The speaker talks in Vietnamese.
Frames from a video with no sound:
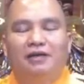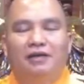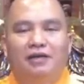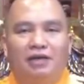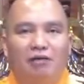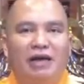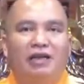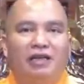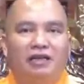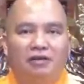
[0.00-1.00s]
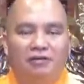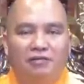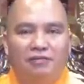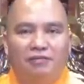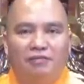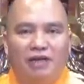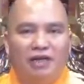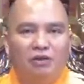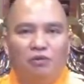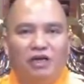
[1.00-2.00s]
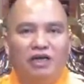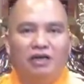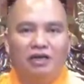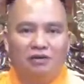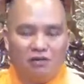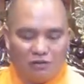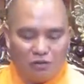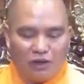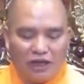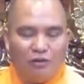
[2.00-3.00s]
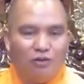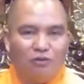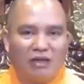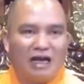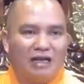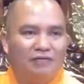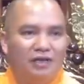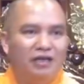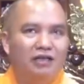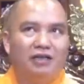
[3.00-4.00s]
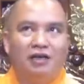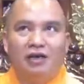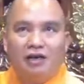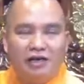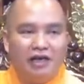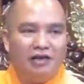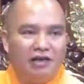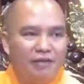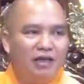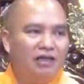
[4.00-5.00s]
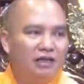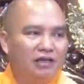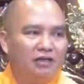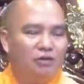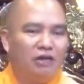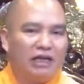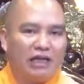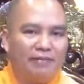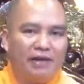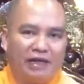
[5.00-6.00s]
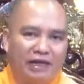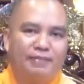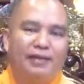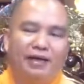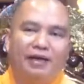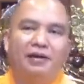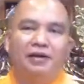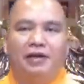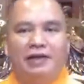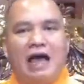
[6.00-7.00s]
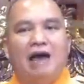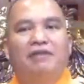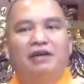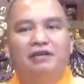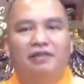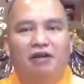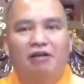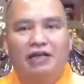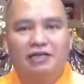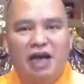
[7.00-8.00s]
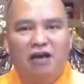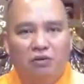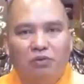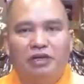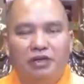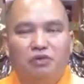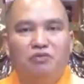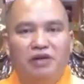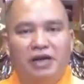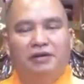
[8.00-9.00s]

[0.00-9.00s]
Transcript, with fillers: thì cái hoan hỉ gì mà lên tụng kinh cái tụng kinh của chúng ta đã ví như gì điện đã mất thì gì chúng ta thắp đèn thắp nến lên nhà vẫn thì vẫn có ánh sáng đủ để dùng vậy